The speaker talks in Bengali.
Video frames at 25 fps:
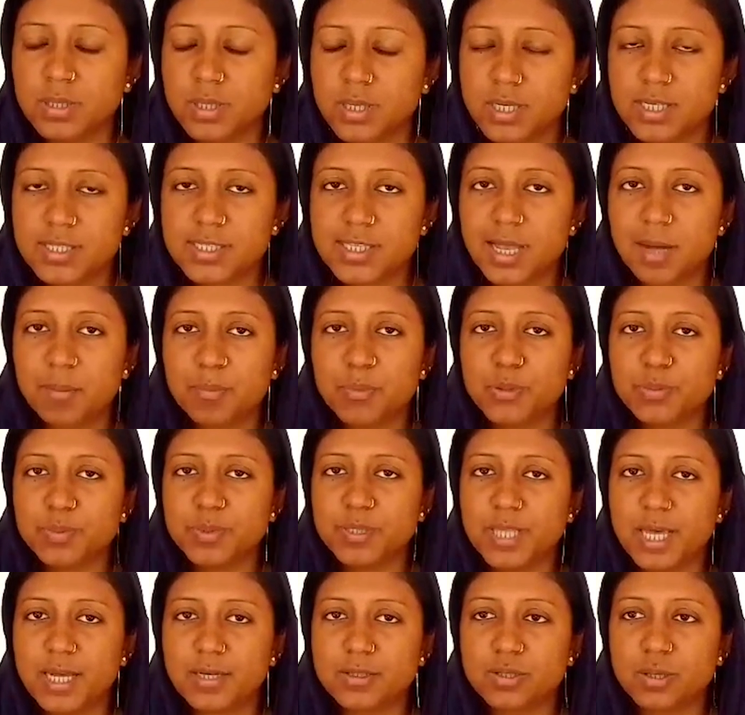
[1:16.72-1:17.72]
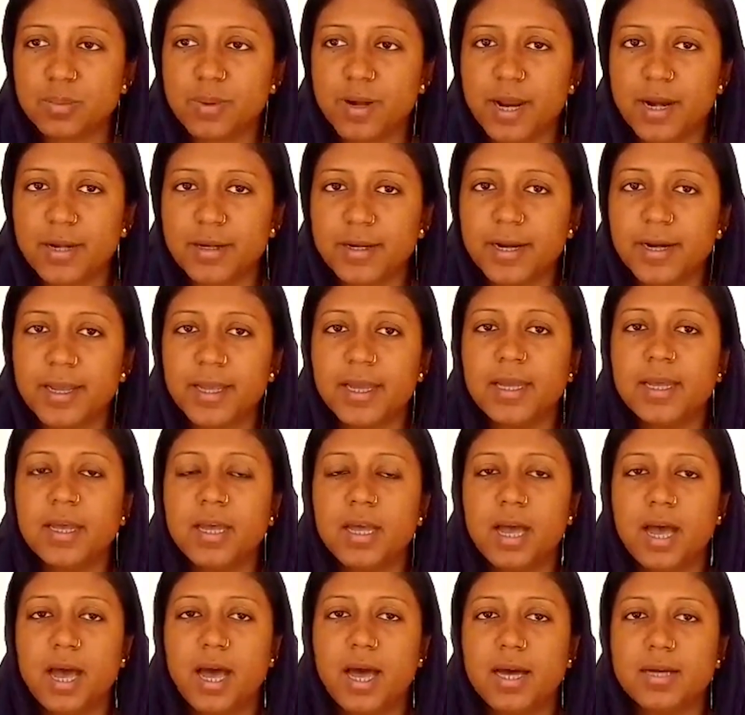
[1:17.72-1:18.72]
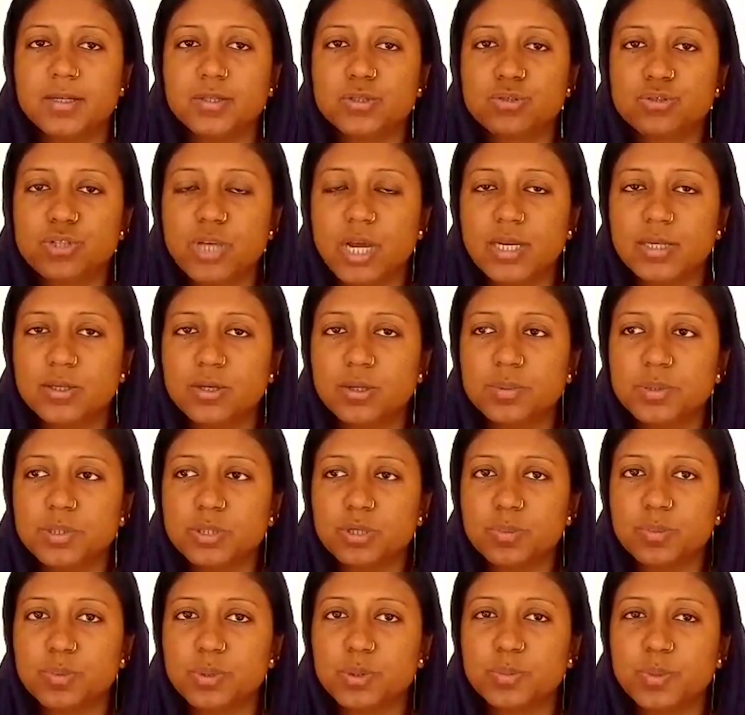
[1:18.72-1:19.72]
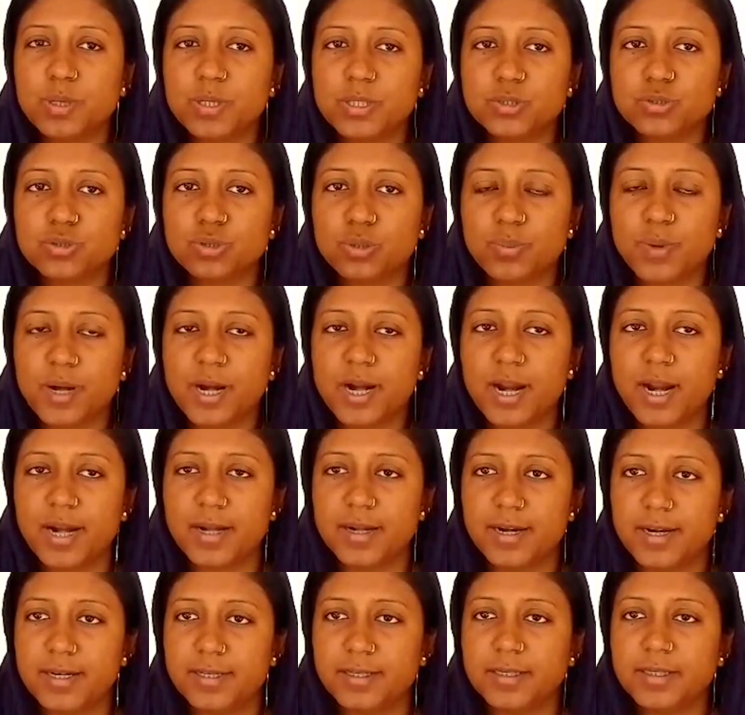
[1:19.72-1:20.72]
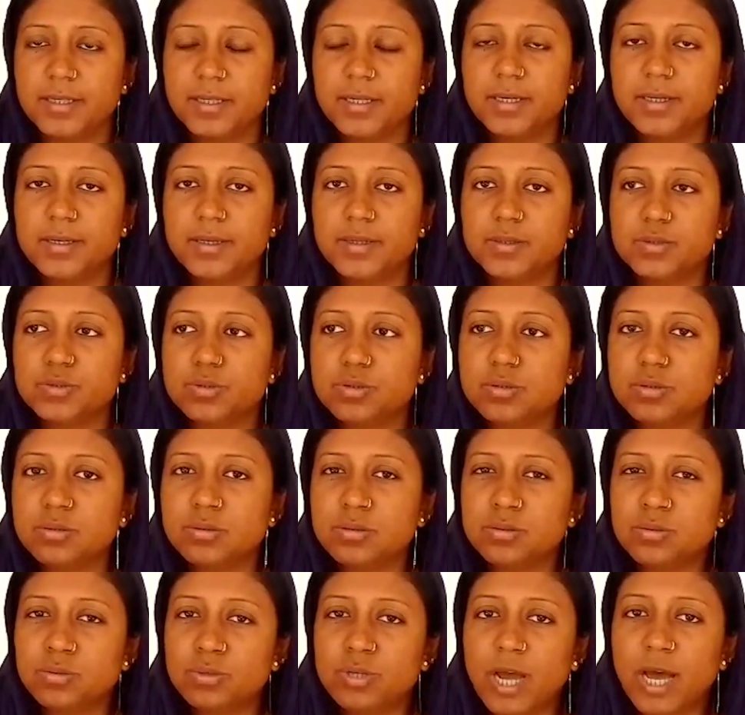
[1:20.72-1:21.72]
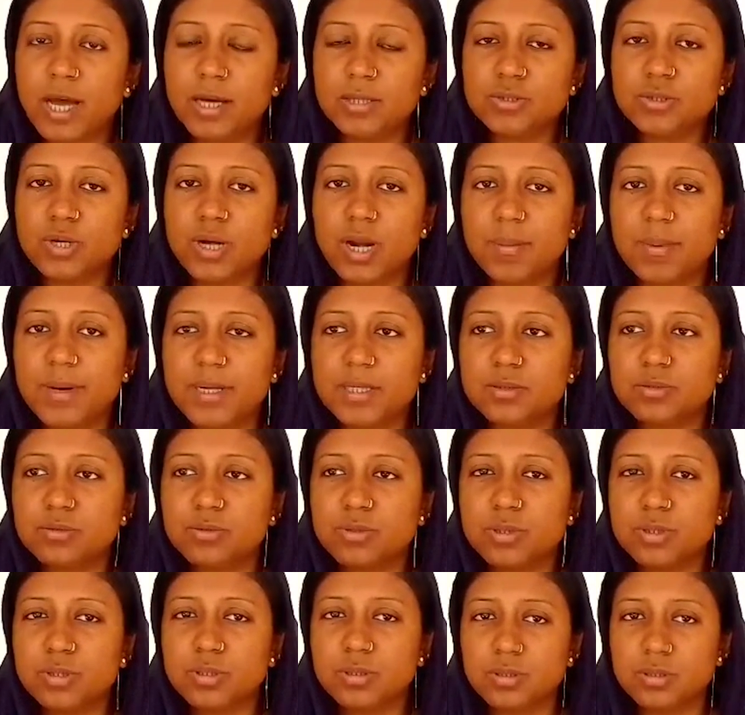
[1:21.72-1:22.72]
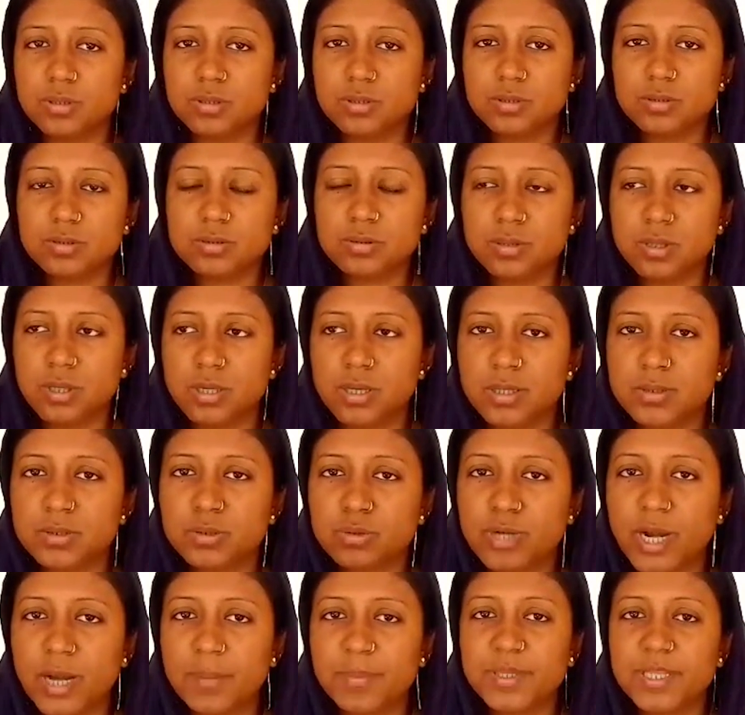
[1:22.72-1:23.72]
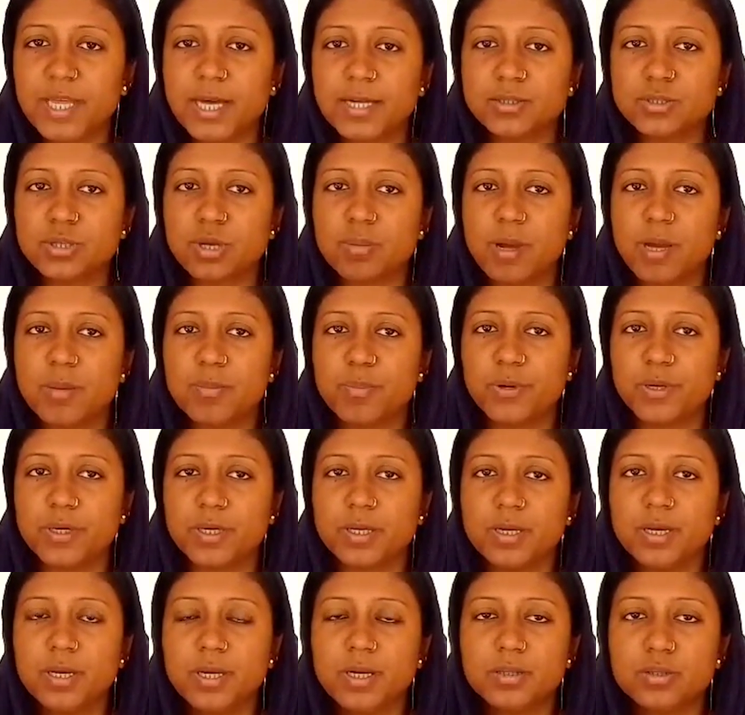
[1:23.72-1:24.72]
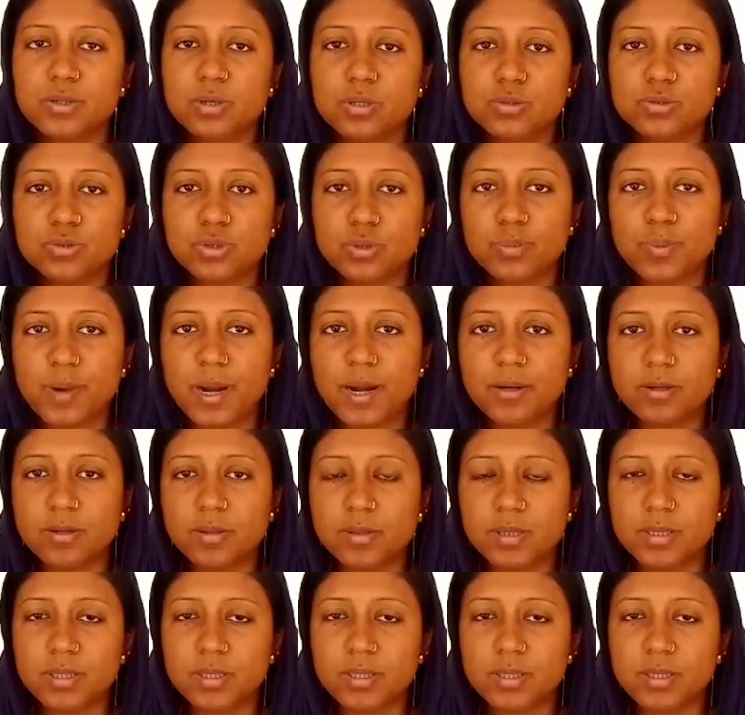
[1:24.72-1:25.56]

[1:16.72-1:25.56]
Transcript: ইসলামপুর বিধানসভার আন্ডারে আর সুজালি গোবিন্দপুর পড়ে চোপড়ার আন্ডারে দুটা অঞ্চল আমার দু দুটা বিধানসভায় পড়ে তো চোপড়ারও